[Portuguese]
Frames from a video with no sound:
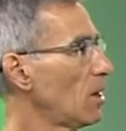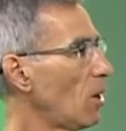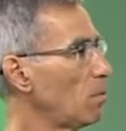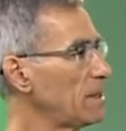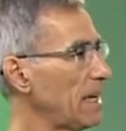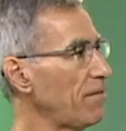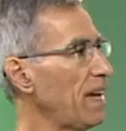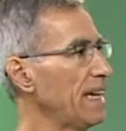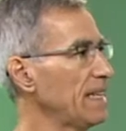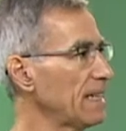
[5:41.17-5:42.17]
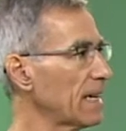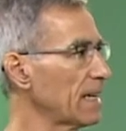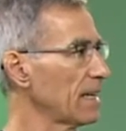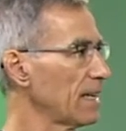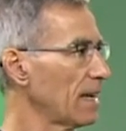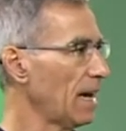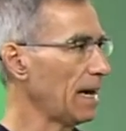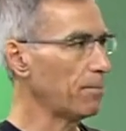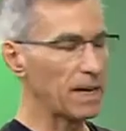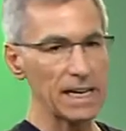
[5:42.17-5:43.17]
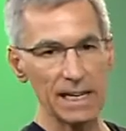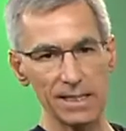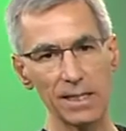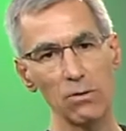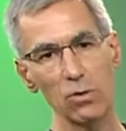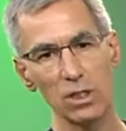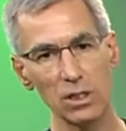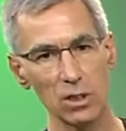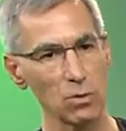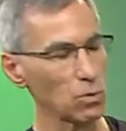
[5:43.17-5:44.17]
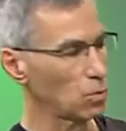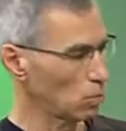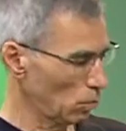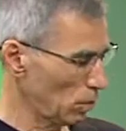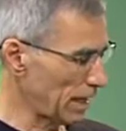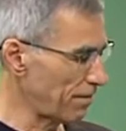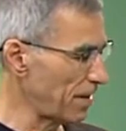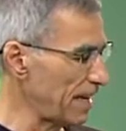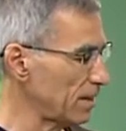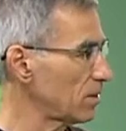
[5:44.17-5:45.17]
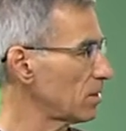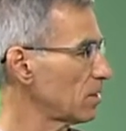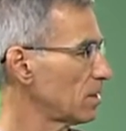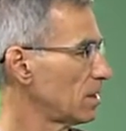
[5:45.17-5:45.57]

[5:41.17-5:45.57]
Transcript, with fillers: Observe ainda a implicação no sentido reverso.